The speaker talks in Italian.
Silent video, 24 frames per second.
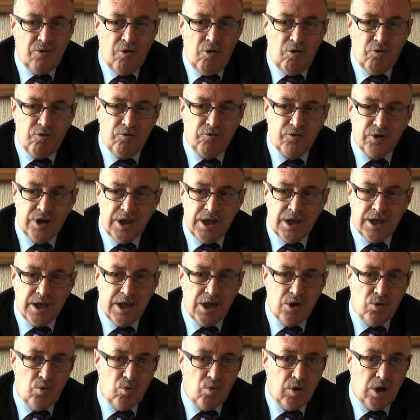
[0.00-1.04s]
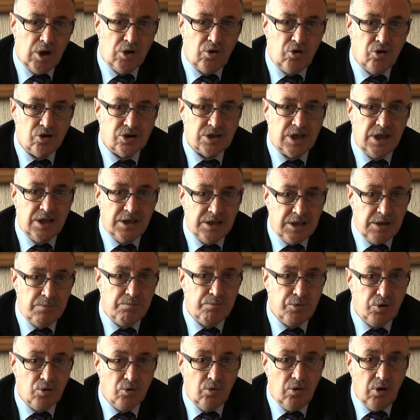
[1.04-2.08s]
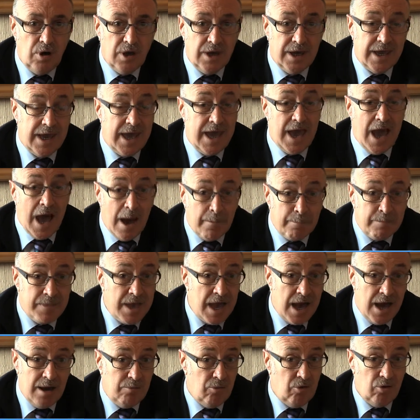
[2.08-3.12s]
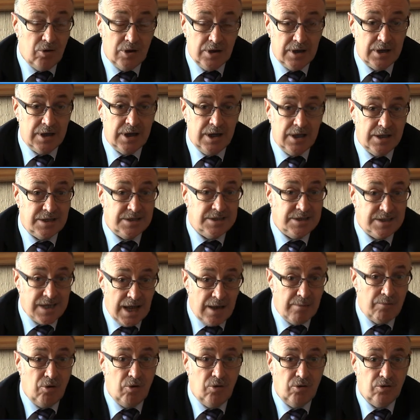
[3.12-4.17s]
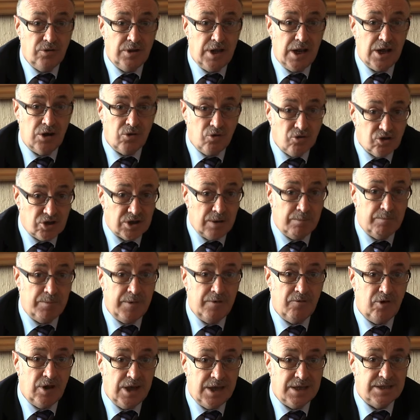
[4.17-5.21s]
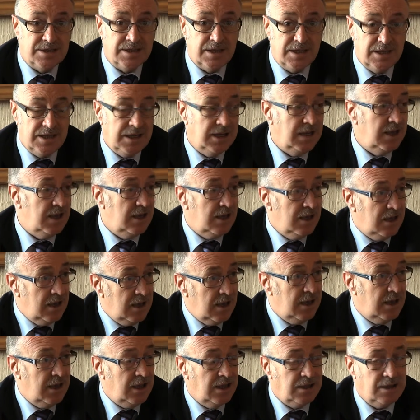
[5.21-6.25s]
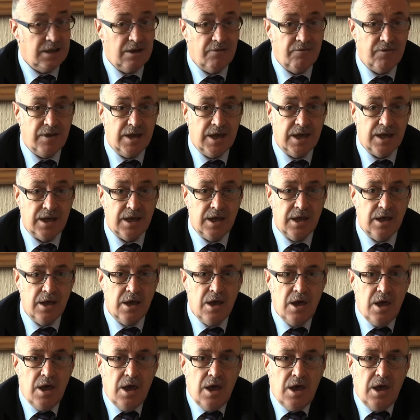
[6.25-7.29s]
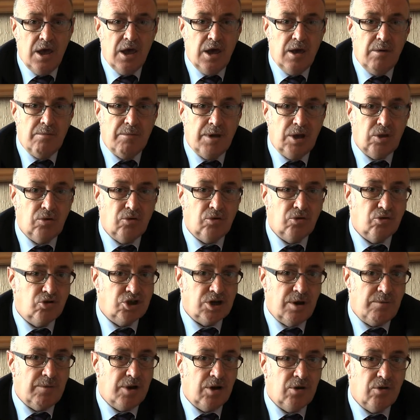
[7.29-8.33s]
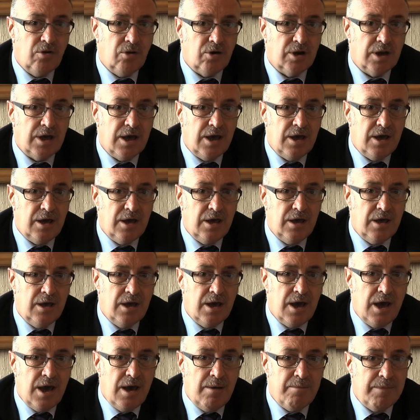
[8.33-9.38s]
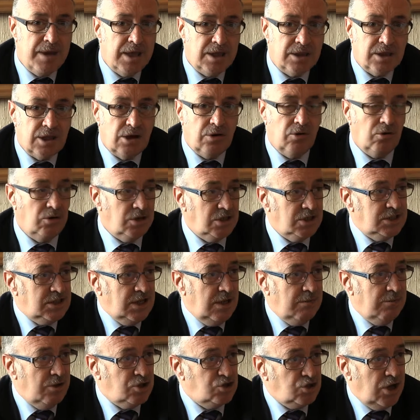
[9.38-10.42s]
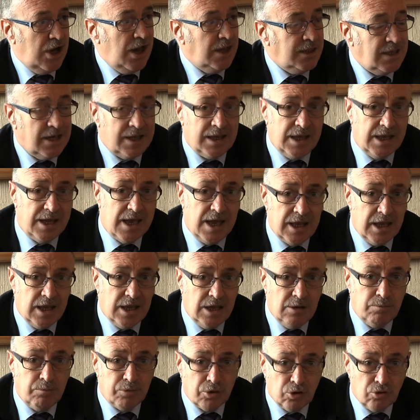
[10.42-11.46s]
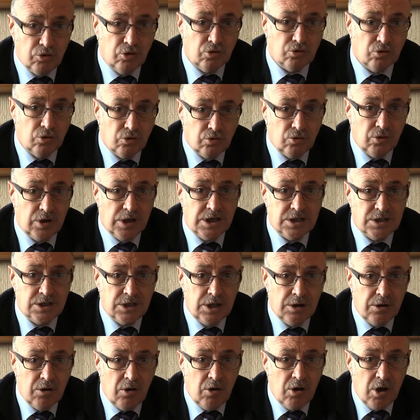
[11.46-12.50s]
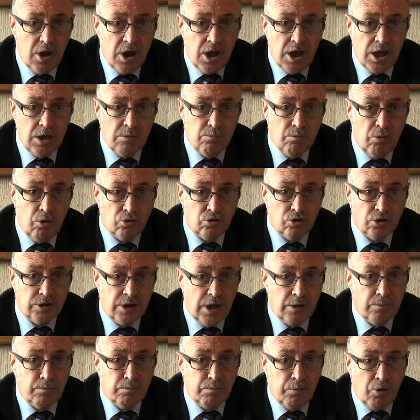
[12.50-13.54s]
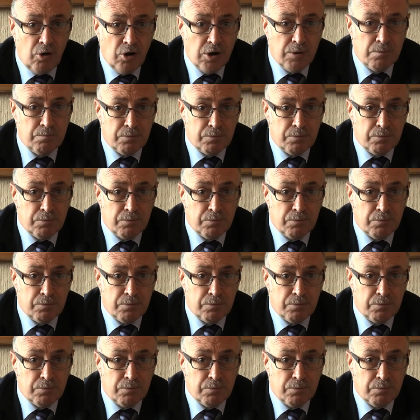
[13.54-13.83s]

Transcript: offrire un qualcosa di più che abbiamo che siamo nella consapevolezza di, eh, eh, di avere, eh, ma non riusciamo ancora eh, a metterlo insieme, cioè ad aggregare il prodotto turistico in modo da poi